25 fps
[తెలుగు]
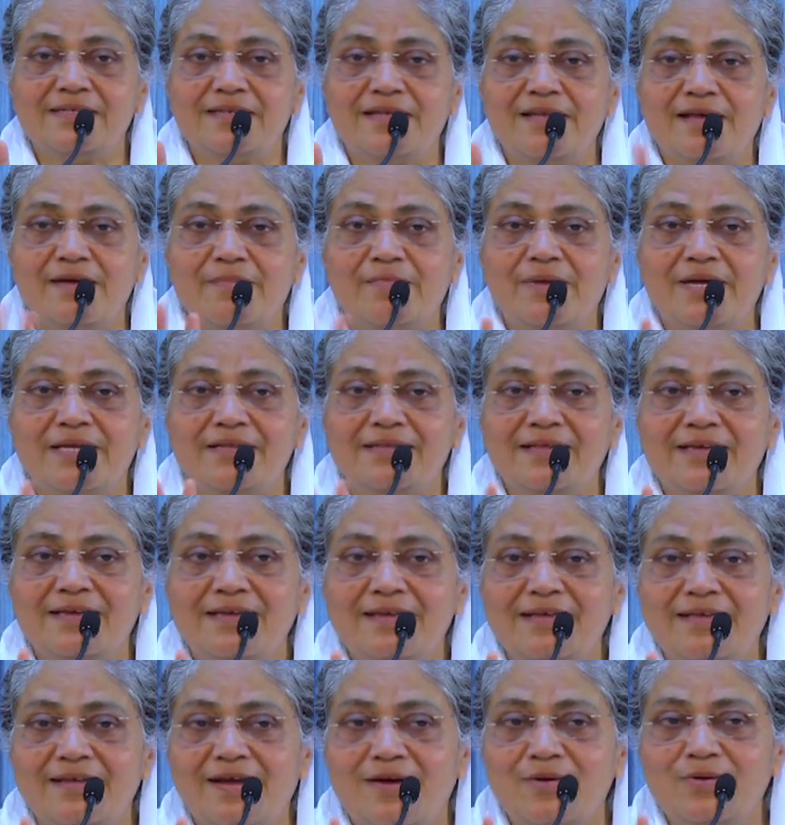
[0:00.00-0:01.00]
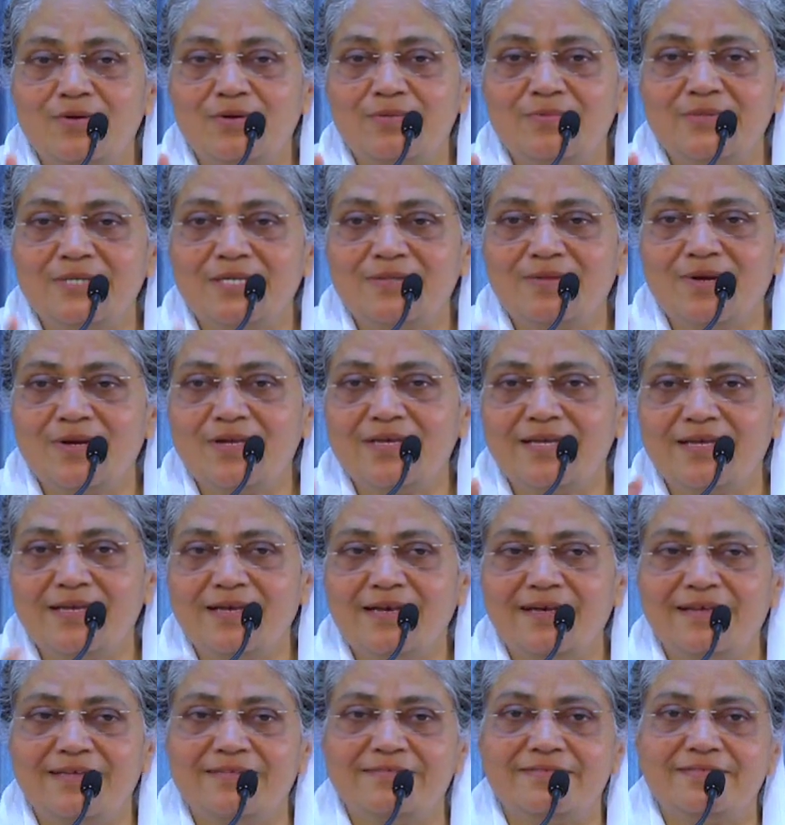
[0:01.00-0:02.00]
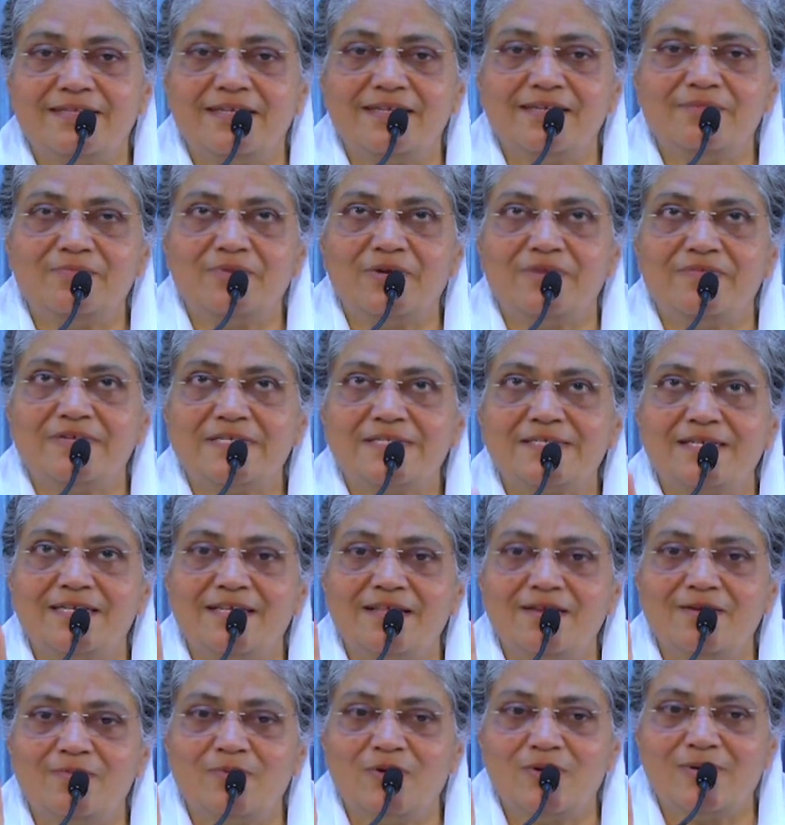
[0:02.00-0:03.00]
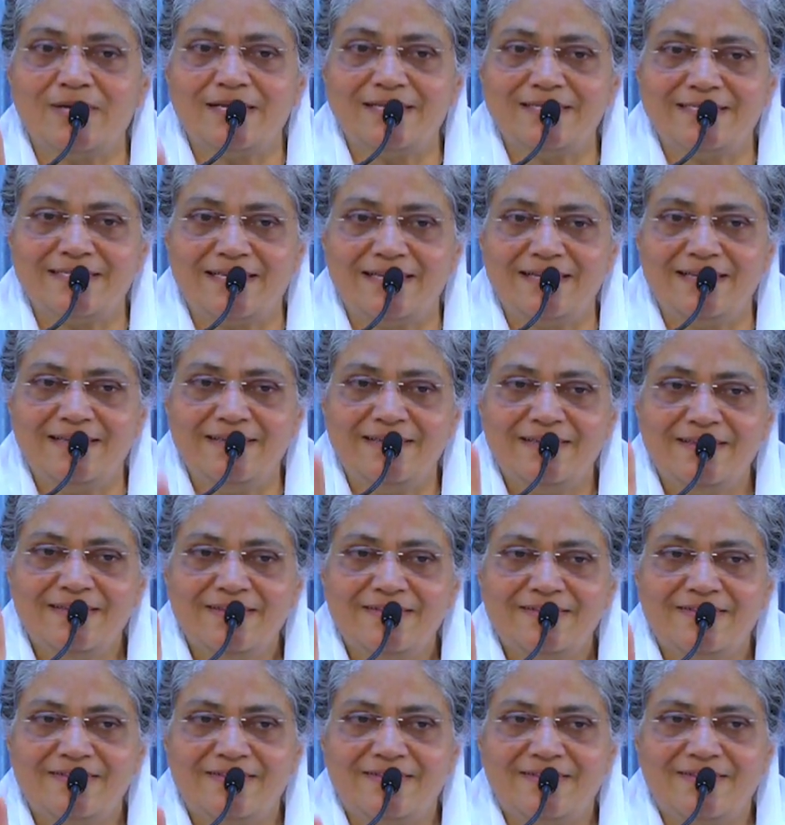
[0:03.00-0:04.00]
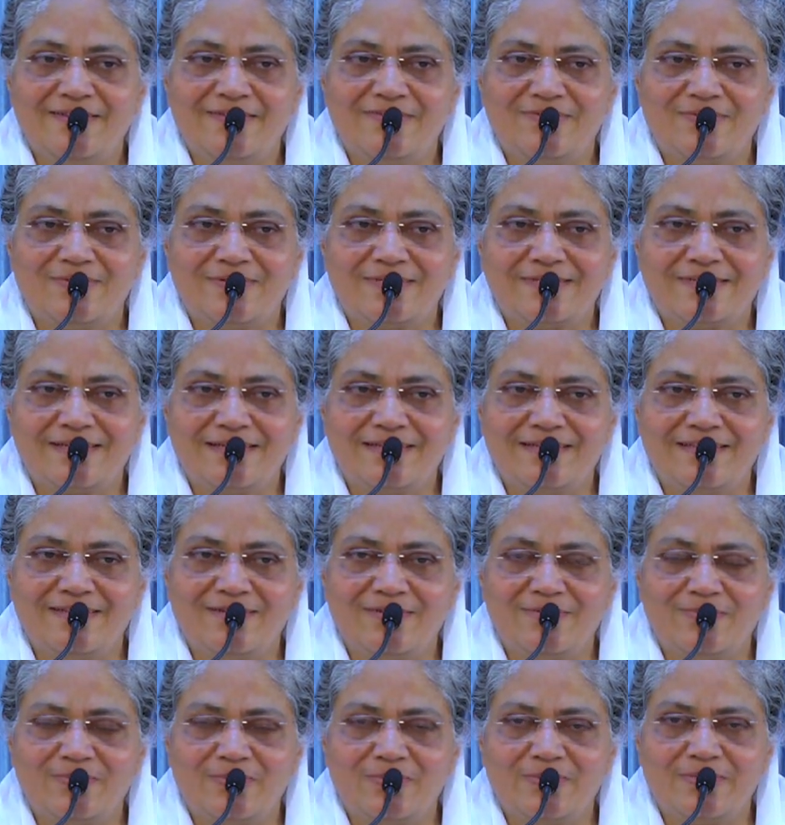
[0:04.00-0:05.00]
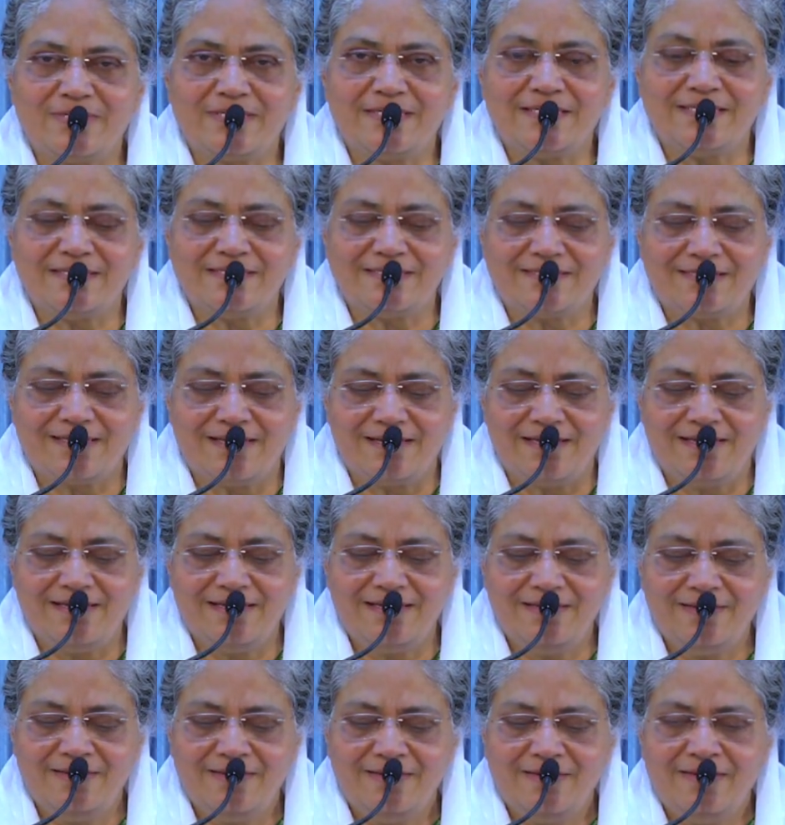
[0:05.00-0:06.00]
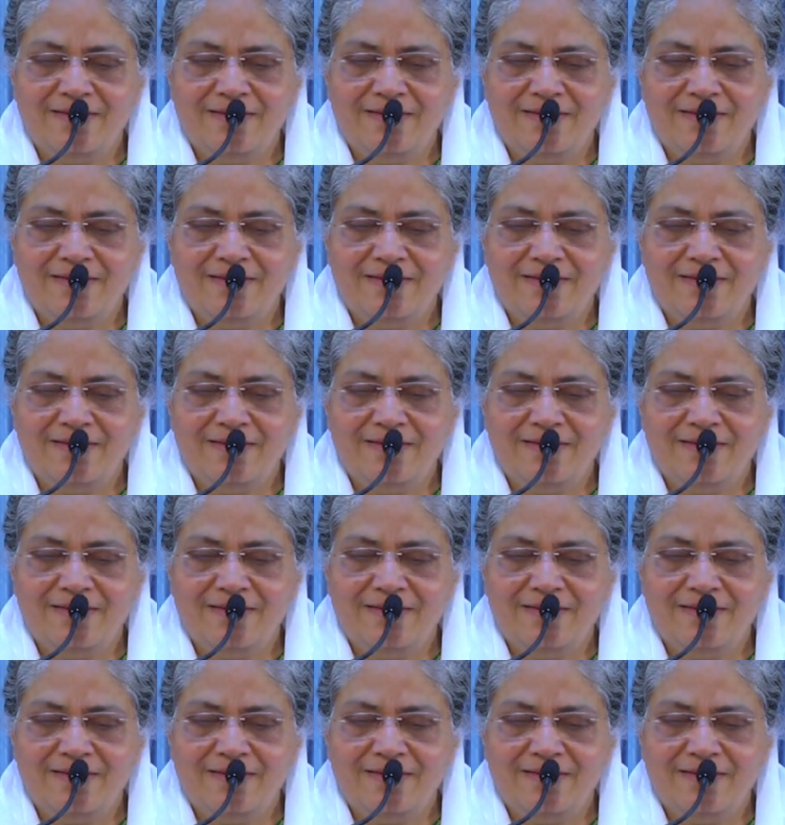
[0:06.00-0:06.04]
నా భర్త అయిన యాకోబ్ చేతిలో ఏం లేదు నేను ఇప్పుడు ఎవరి సన్నిధిలో మోకరించాలి దేవుని సన్నిధిలో మోకరించాలని